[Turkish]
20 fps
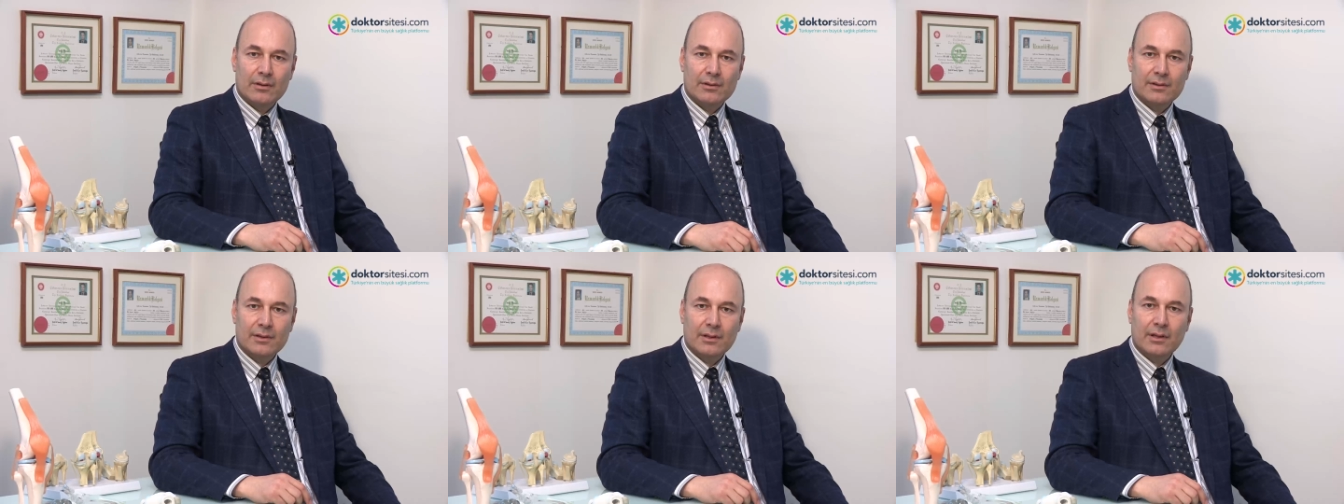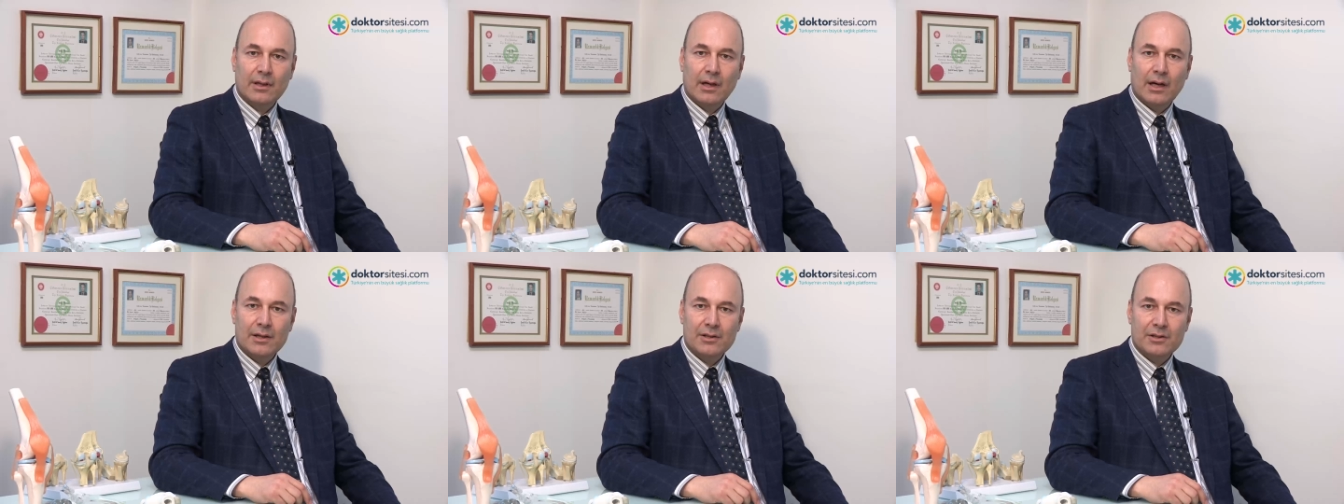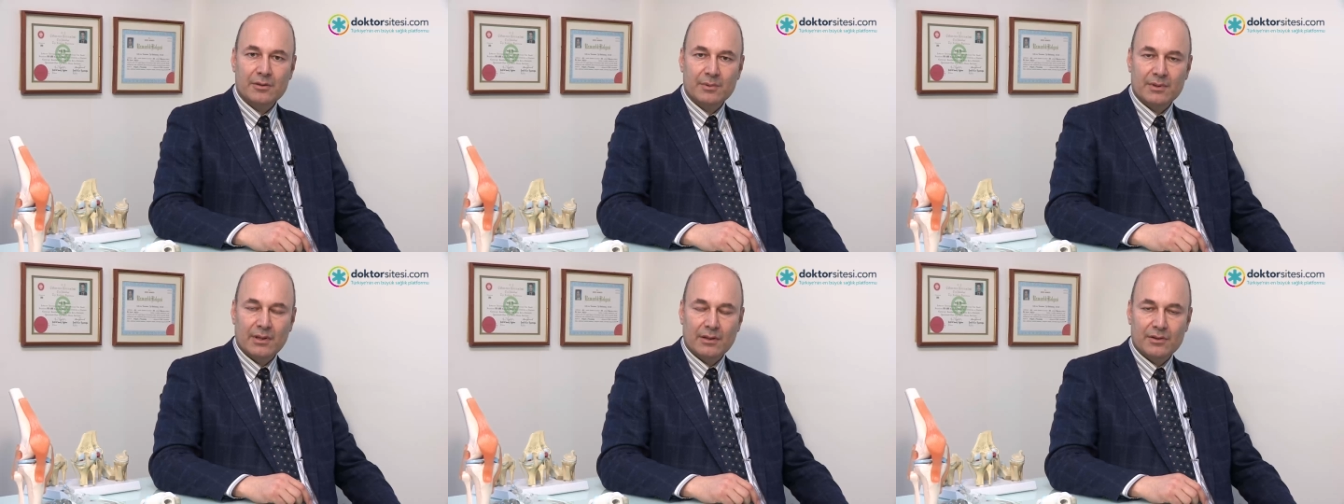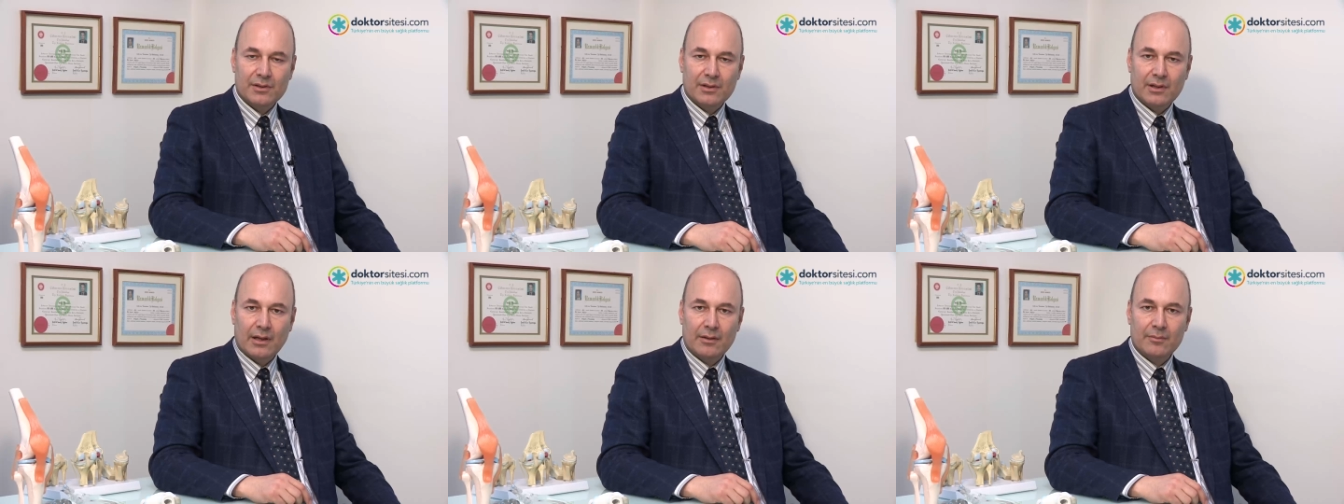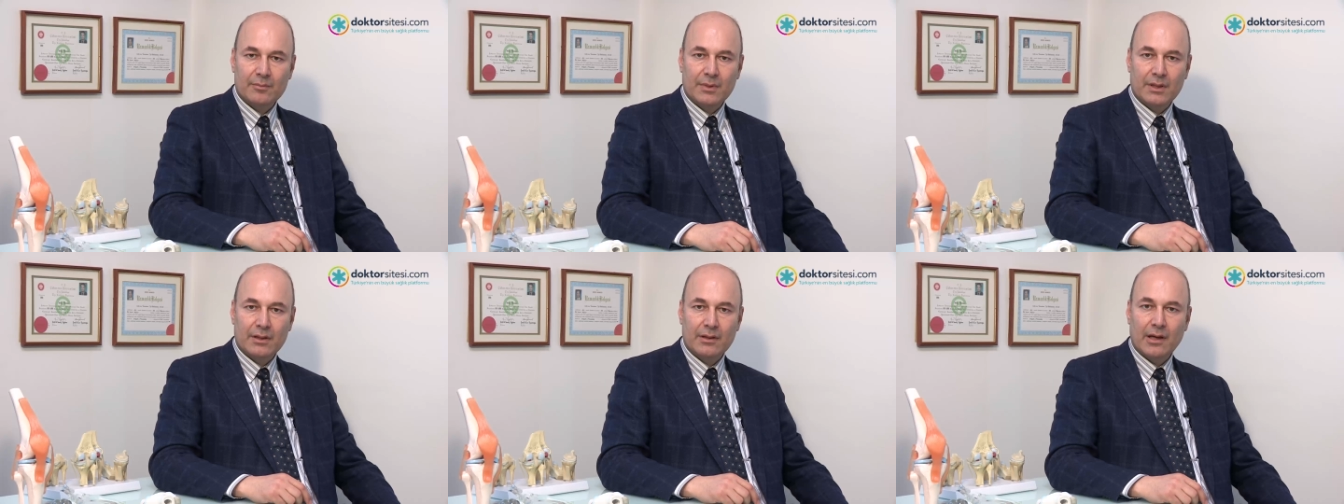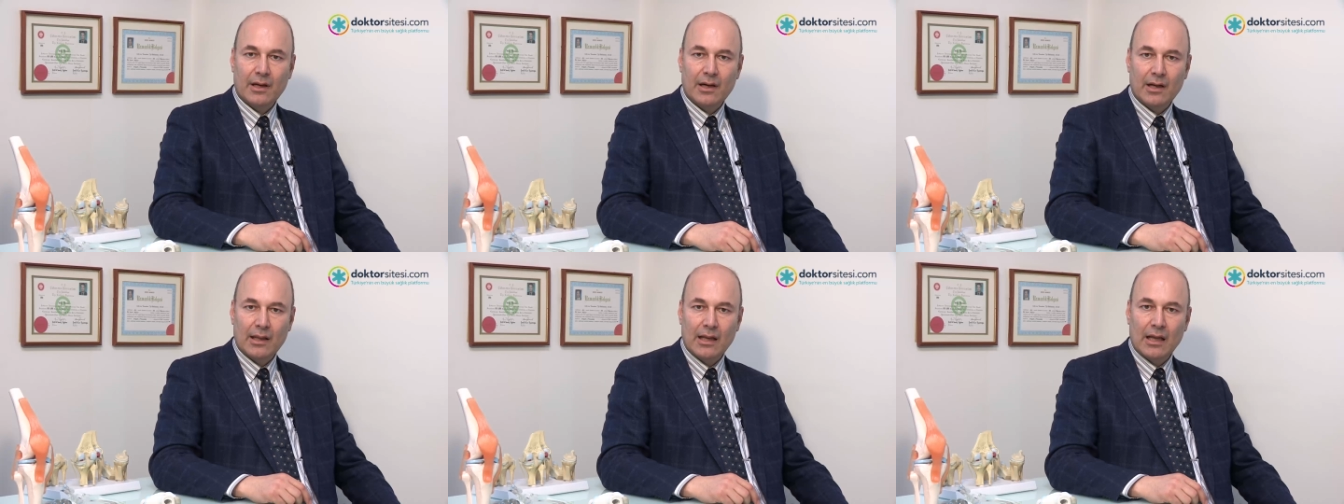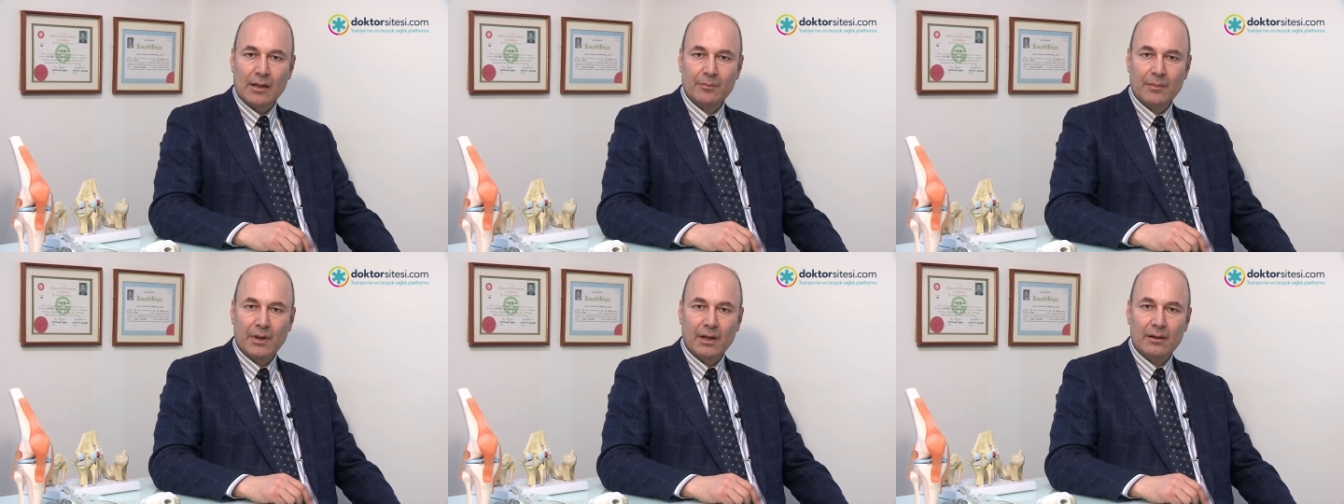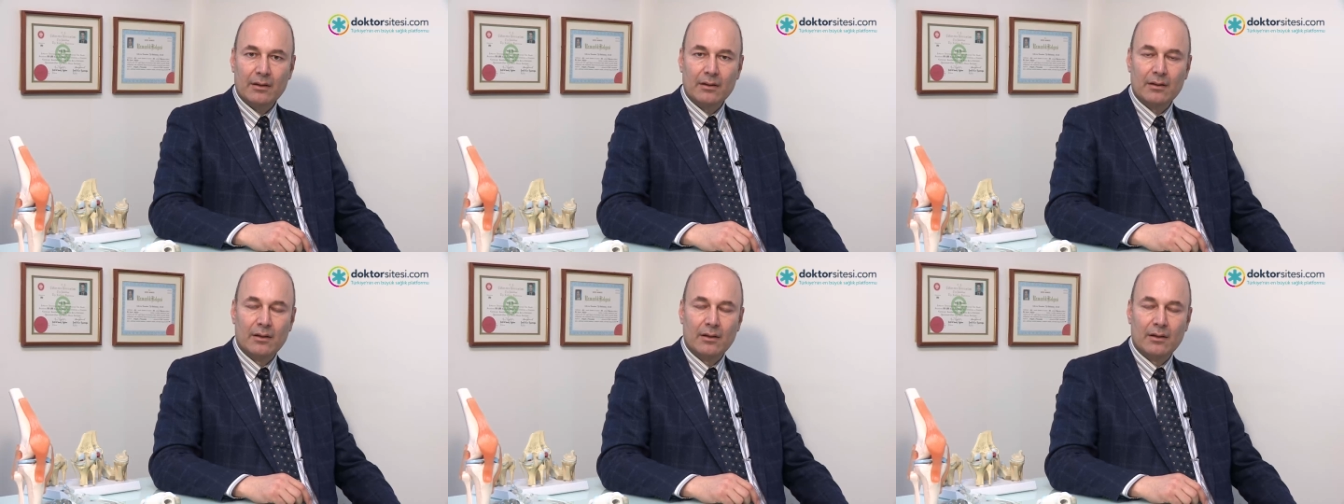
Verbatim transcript: sık karşımıza çıkan bir yaralanma.